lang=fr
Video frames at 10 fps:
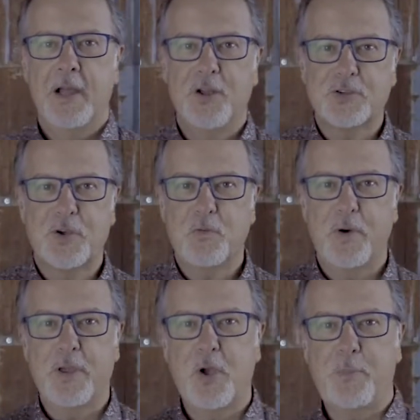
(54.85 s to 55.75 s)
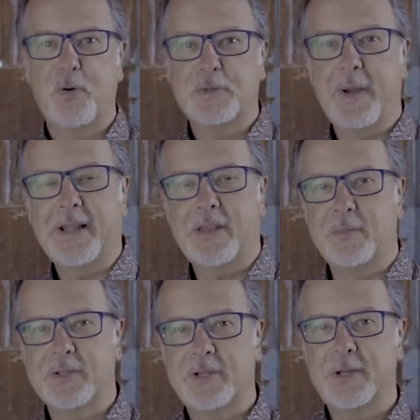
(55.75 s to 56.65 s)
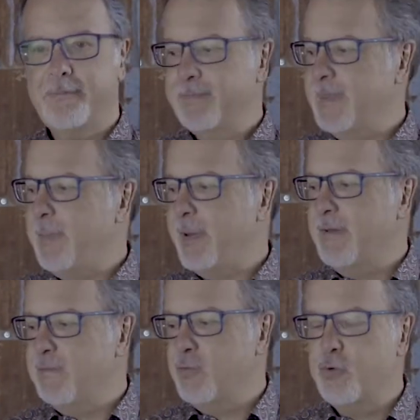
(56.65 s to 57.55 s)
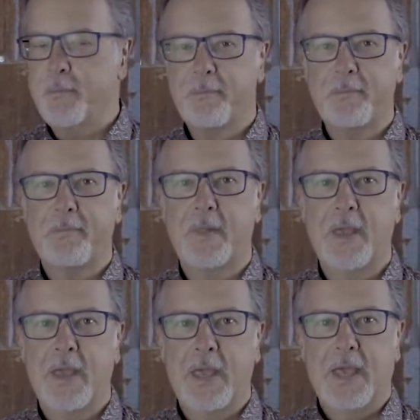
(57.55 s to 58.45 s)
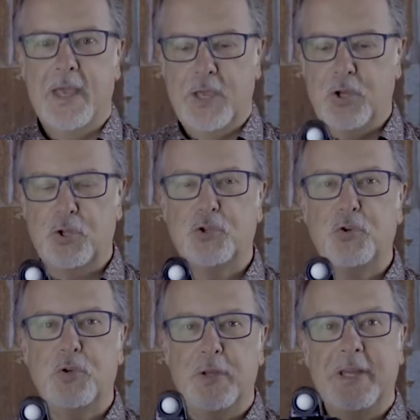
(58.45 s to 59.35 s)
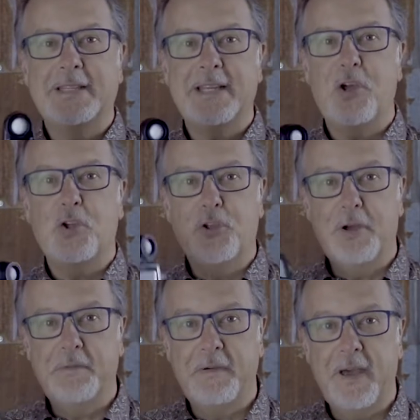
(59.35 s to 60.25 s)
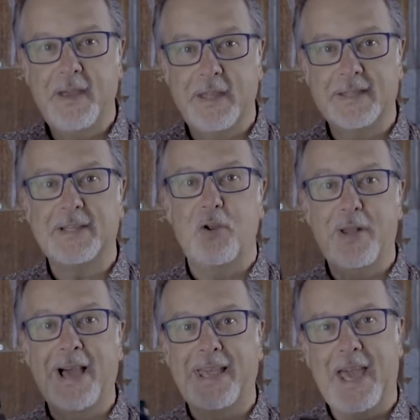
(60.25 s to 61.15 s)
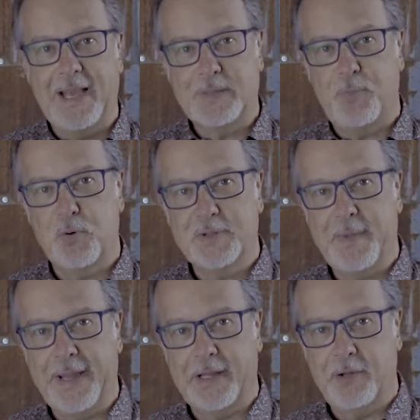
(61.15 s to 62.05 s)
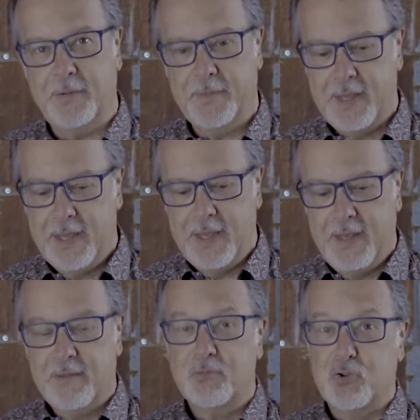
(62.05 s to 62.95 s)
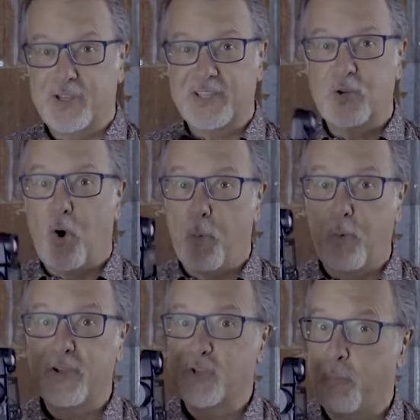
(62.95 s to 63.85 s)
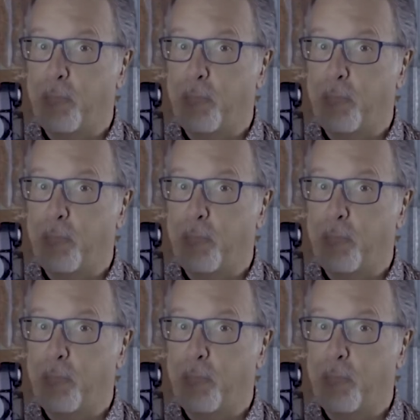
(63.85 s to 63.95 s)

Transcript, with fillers: Lorsque vous voyez un pose-mètre comme ça, d'après vous, y a-t-il un devant, y a-t-il un arrière à ce posemètre là C'est une question qu'on pourrait se